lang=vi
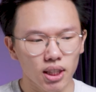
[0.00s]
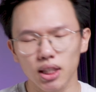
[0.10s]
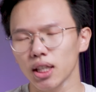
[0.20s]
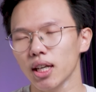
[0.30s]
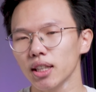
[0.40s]

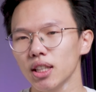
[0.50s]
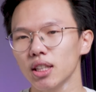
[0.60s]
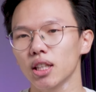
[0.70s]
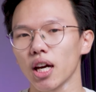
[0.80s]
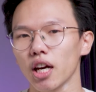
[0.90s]
Thì cái cách
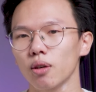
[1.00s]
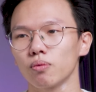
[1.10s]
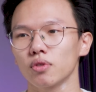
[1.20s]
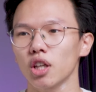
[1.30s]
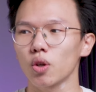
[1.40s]
thiết kế
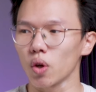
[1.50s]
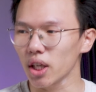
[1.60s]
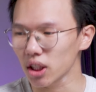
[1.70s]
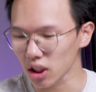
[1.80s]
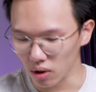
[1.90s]
cổng kết nối
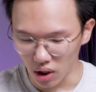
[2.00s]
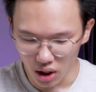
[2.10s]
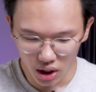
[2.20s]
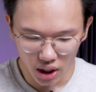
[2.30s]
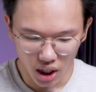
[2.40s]
này thì nó
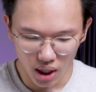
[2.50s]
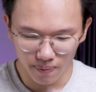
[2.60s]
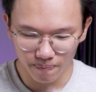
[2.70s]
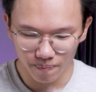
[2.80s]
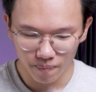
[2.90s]
hơi
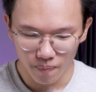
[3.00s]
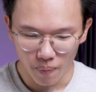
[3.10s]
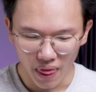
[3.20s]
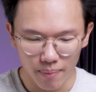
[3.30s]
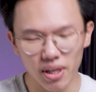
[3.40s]
um,
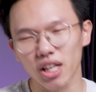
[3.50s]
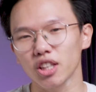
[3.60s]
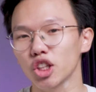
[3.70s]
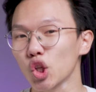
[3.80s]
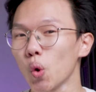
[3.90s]
bị
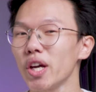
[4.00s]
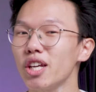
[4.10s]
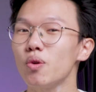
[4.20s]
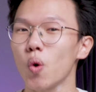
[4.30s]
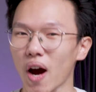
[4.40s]
tối
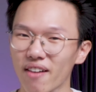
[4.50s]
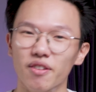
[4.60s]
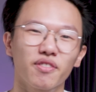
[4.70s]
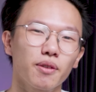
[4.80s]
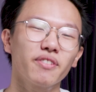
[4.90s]
ưu hóa
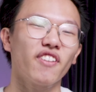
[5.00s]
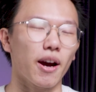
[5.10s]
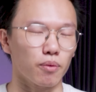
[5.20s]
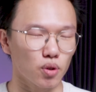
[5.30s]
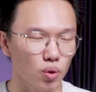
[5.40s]
về phía bên
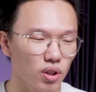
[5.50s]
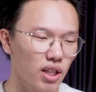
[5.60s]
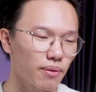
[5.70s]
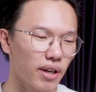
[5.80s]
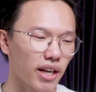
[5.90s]
phải một chút
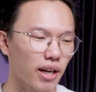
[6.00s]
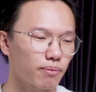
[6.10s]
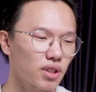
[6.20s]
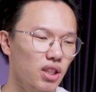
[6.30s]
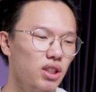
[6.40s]
khi mà anh
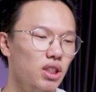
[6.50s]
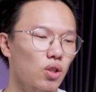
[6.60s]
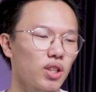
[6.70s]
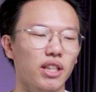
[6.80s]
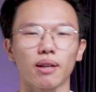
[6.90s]
em uh,
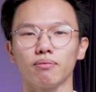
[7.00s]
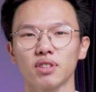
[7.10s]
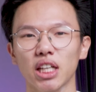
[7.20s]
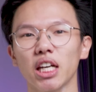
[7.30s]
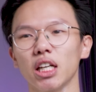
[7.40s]
có thể
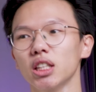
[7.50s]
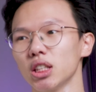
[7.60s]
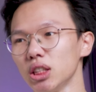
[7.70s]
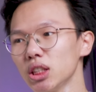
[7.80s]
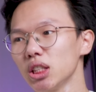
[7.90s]
cắm dây các
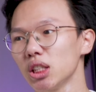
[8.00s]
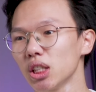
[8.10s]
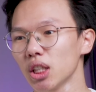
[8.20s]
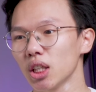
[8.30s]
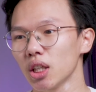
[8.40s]
thứ thì
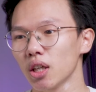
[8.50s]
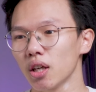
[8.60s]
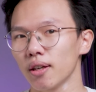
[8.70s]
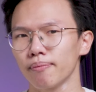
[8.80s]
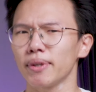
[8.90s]

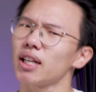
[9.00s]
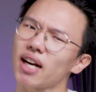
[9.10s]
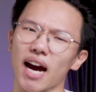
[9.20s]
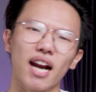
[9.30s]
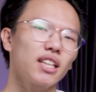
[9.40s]
mình thấy
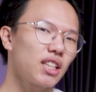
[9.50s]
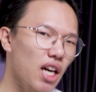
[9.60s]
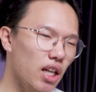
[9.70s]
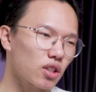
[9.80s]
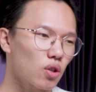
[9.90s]
khá là
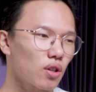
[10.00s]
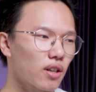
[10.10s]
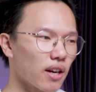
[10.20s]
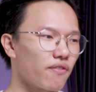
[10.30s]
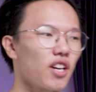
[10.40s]
tiện cho
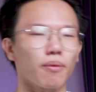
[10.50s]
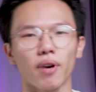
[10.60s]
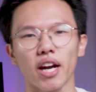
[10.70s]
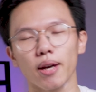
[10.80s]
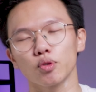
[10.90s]
cái việc
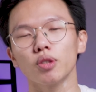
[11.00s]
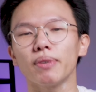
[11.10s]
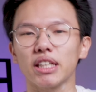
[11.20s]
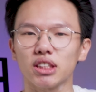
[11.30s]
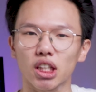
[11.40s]
mà anh em xuất
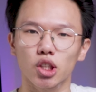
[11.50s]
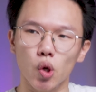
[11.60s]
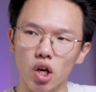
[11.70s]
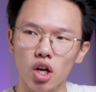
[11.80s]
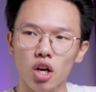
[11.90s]
màn hình rời
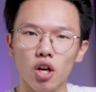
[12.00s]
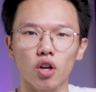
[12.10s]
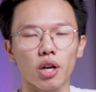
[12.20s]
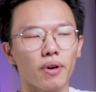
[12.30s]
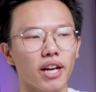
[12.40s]
thôi.
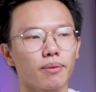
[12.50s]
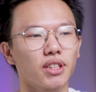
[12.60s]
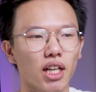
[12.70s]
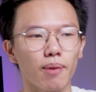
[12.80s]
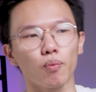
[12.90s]
Còn nếu anh
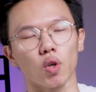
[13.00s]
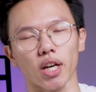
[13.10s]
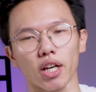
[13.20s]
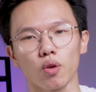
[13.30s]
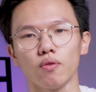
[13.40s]
set up một
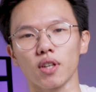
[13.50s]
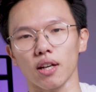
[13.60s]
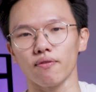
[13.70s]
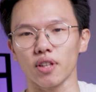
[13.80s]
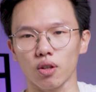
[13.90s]
cái khu vực
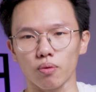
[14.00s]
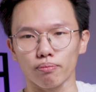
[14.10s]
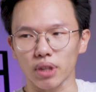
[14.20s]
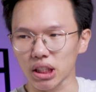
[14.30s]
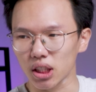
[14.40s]
làm việc của
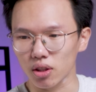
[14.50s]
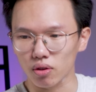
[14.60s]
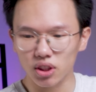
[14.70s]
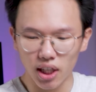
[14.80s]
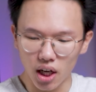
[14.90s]
mình thì
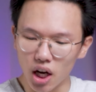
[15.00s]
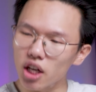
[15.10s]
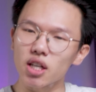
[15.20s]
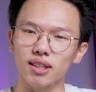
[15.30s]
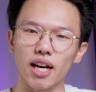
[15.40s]
nó sẽ hơi
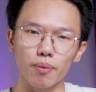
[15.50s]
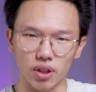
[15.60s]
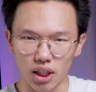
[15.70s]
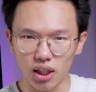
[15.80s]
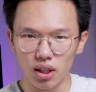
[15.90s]
ngược tay một
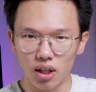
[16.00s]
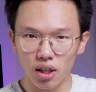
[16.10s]
tí.